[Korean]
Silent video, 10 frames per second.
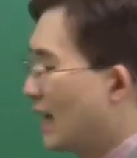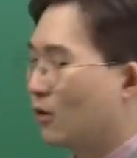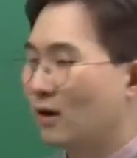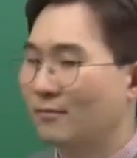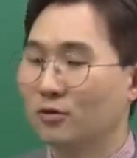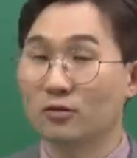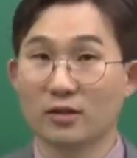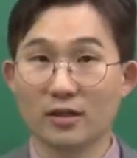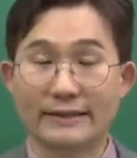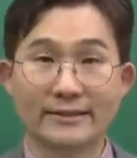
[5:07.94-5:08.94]
각
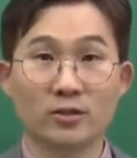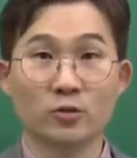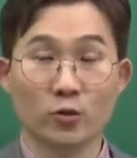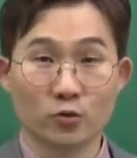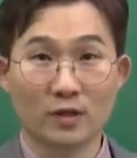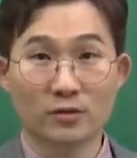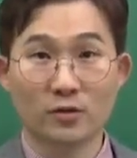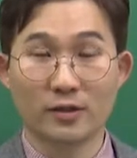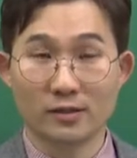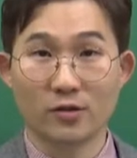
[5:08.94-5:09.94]
과목들이 이전
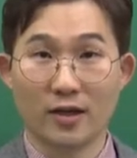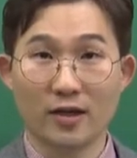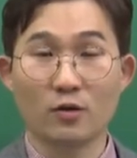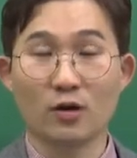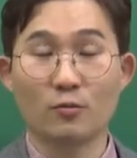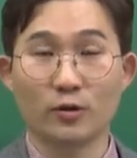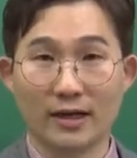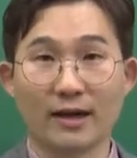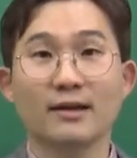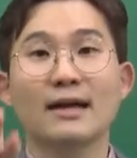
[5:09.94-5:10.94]
교육과정에서의
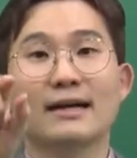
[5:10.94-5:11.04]
과목이랑